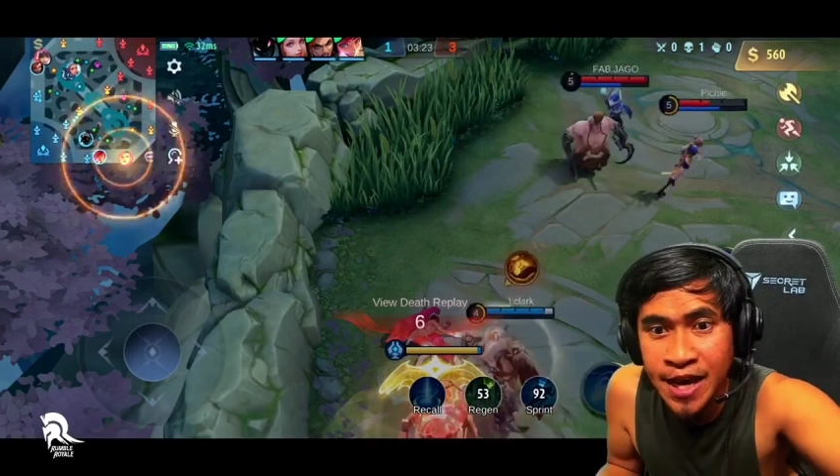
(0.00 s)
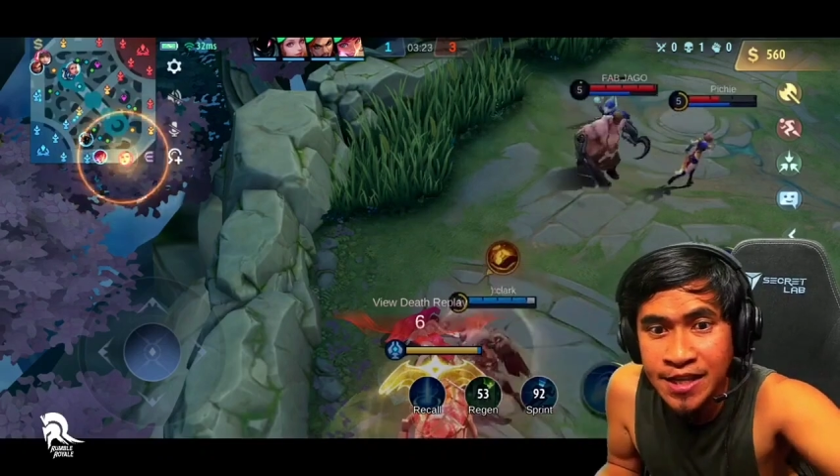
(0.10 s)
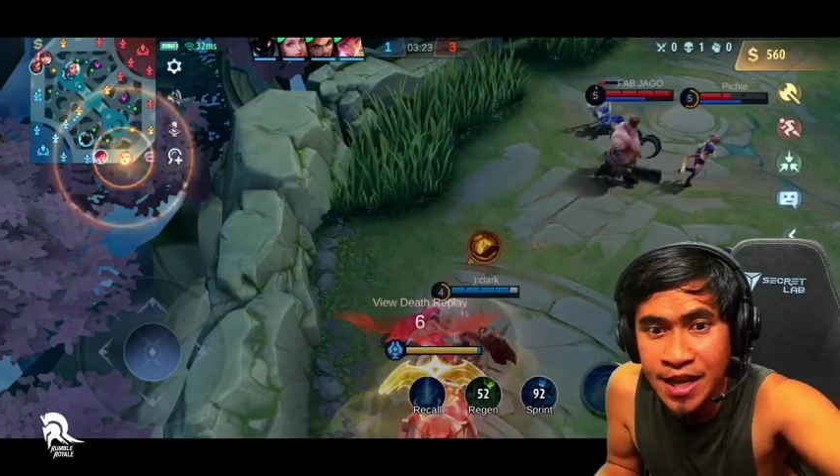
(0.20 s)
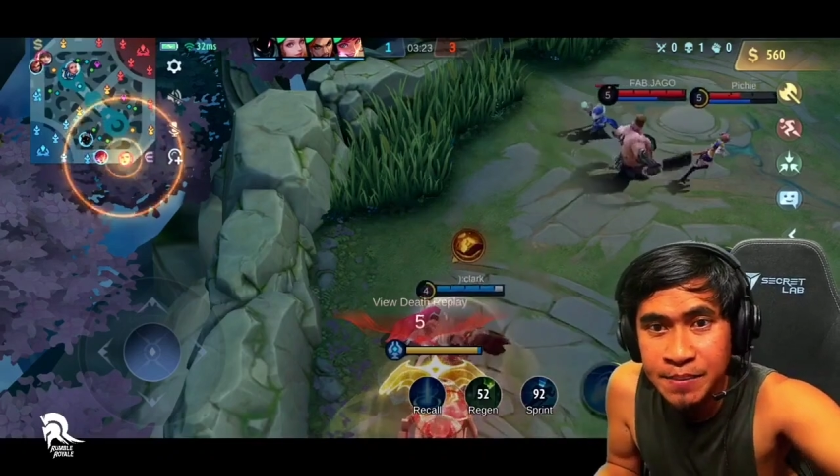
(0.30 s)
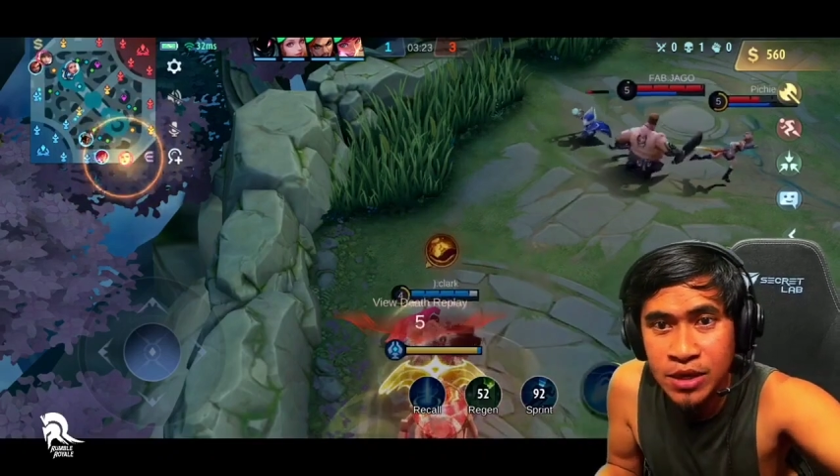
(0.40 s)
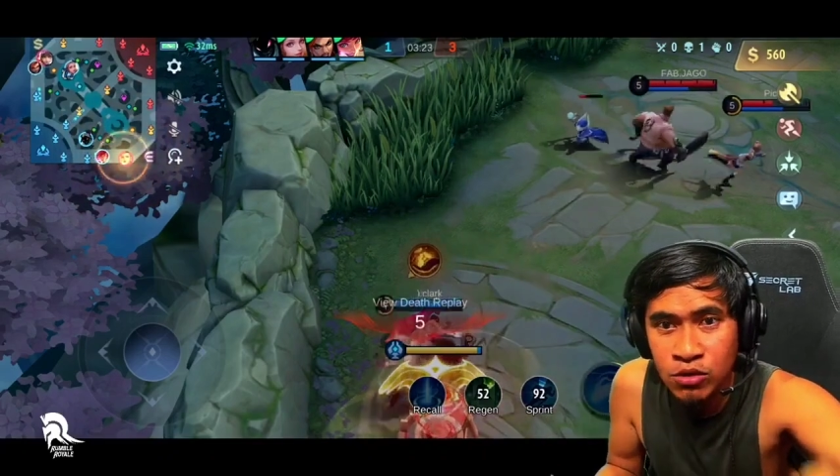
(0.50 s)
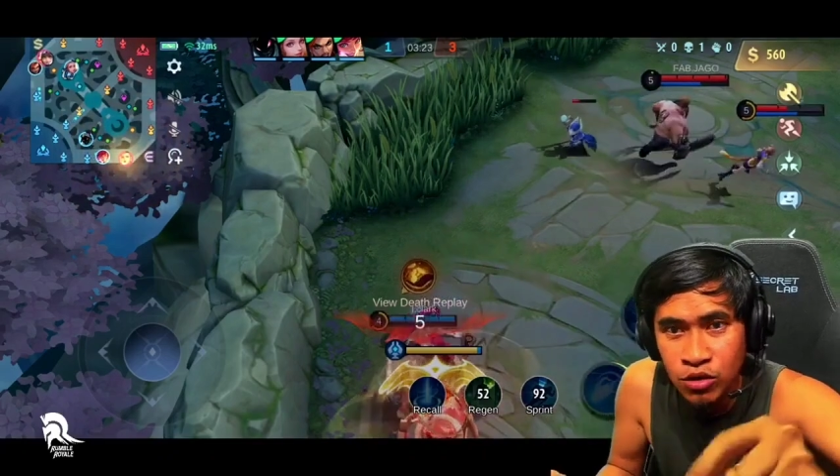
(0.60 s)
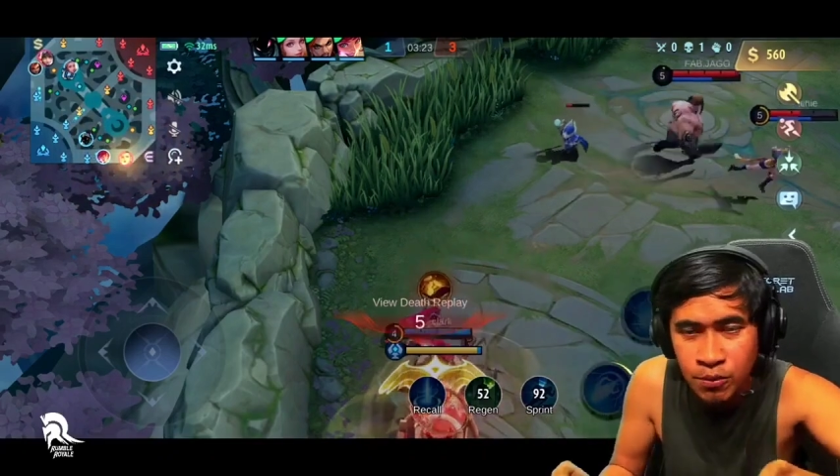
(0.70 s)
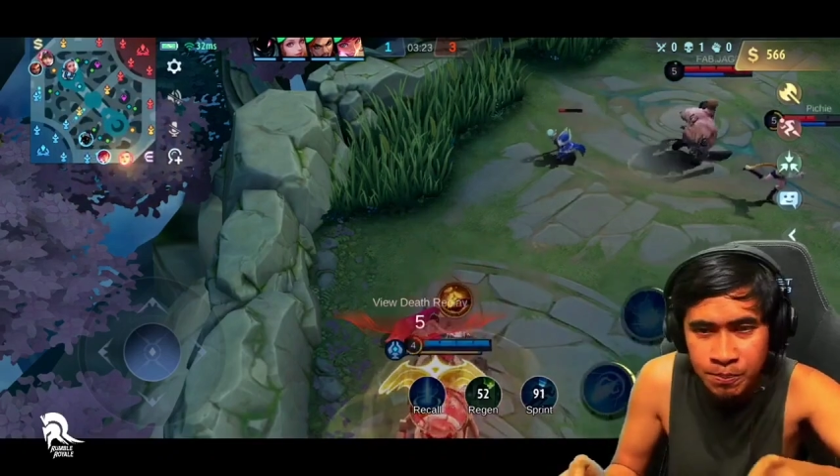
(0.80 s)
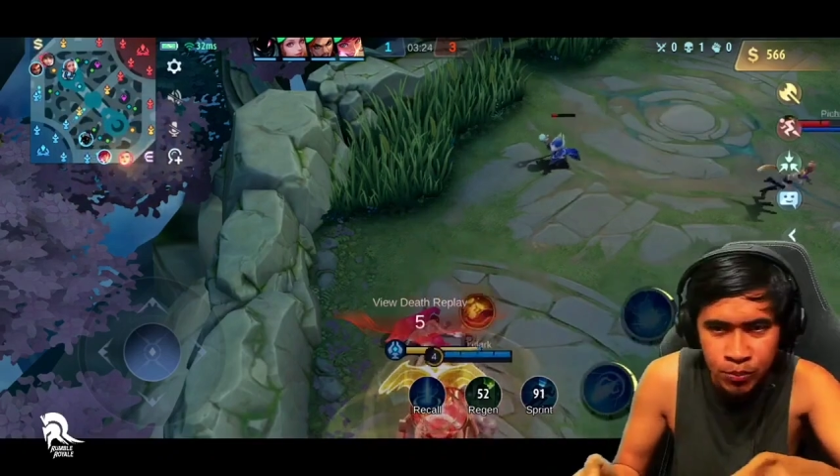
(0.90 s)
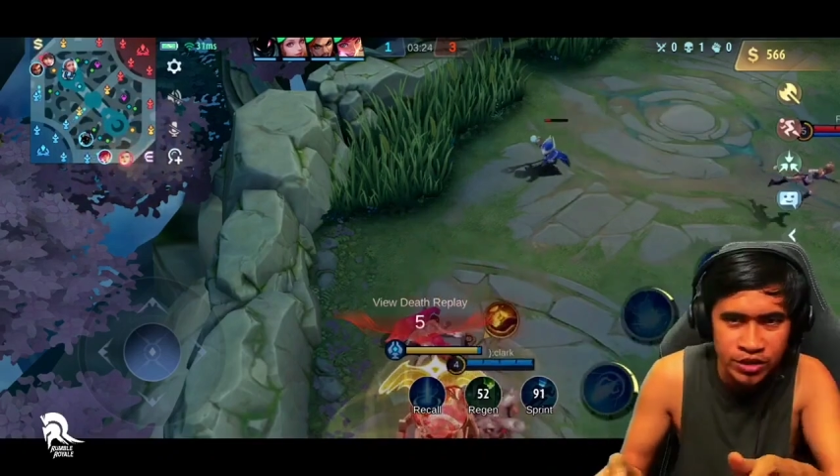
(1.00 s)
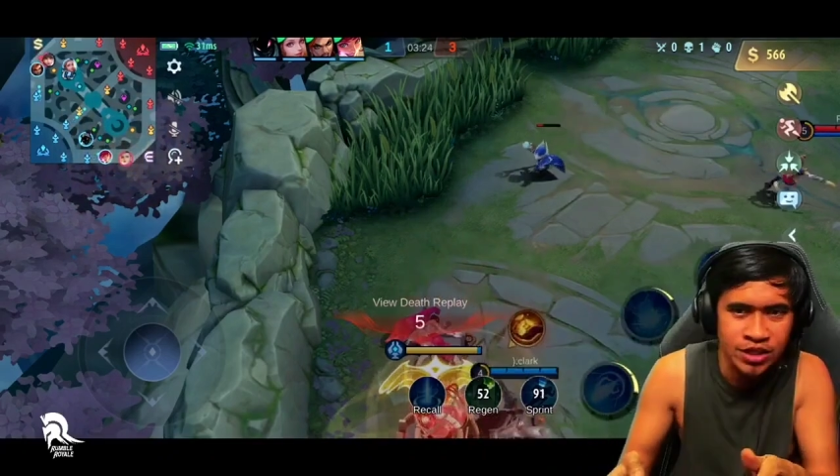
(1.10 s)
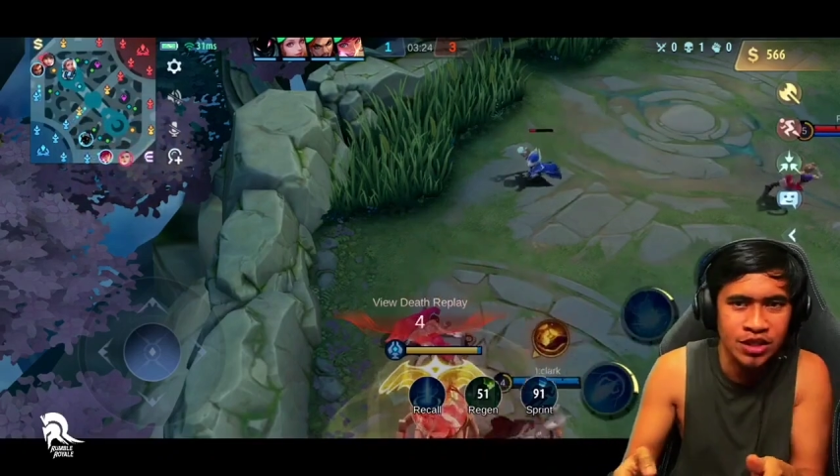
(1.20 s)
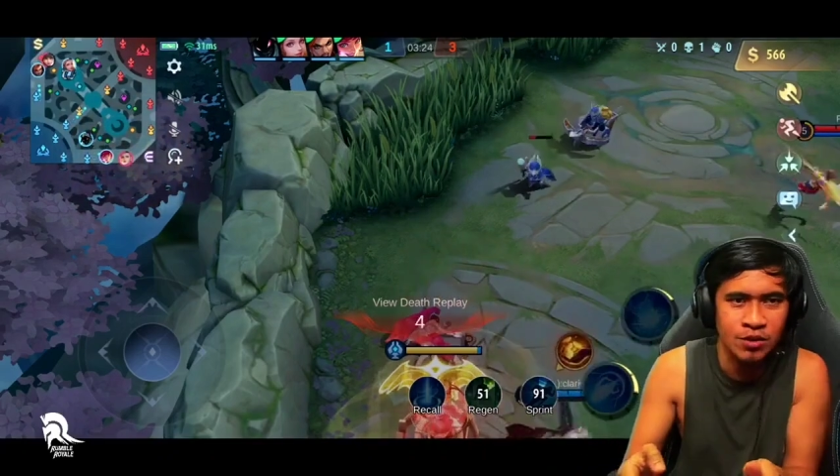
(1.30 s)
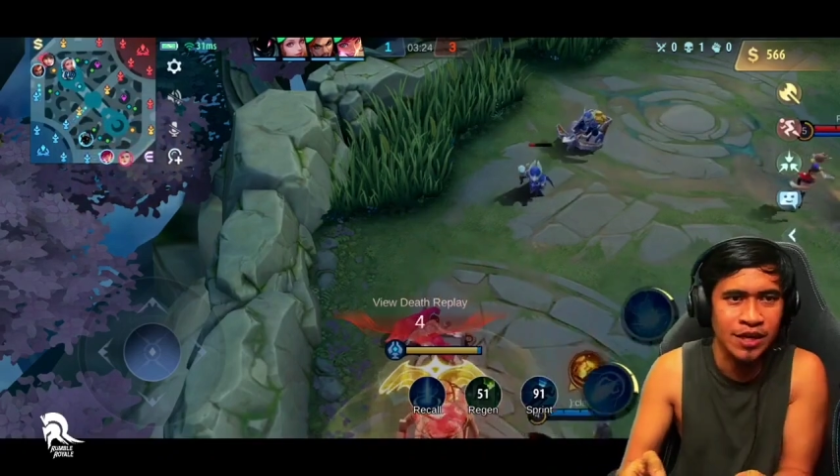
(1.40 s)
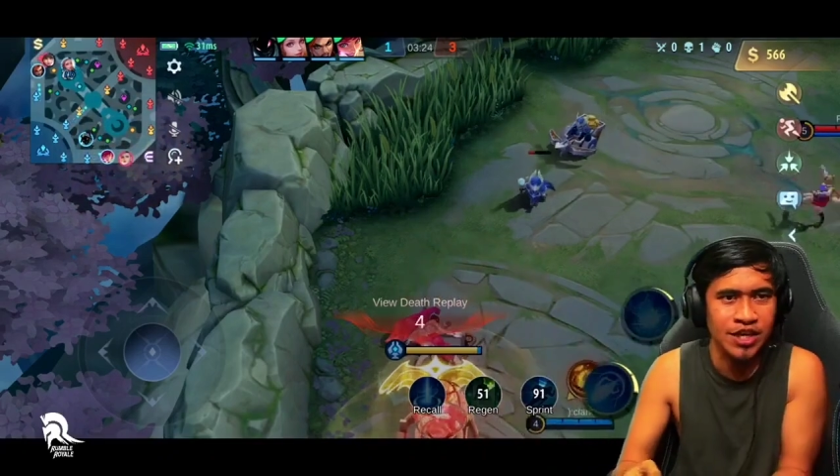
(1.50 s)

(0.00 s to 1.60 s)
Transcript: tinatiming ko yung buwisit na yun.